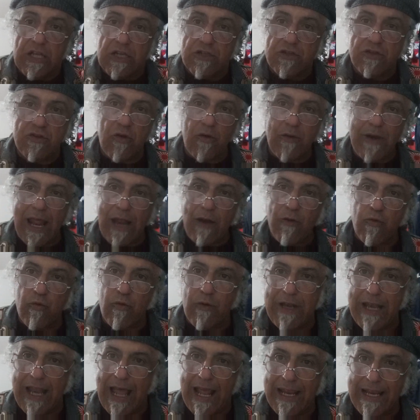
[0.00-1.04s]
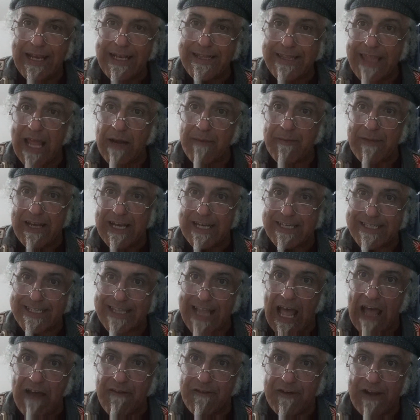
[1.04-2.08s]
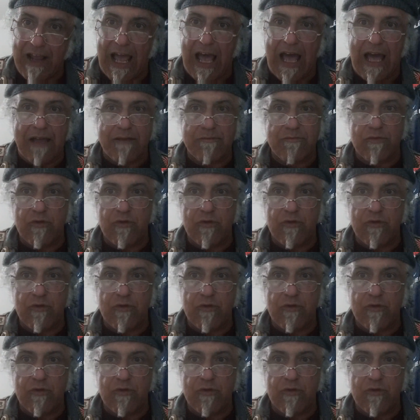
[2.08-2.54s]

Non ha nulla, il termine Stavka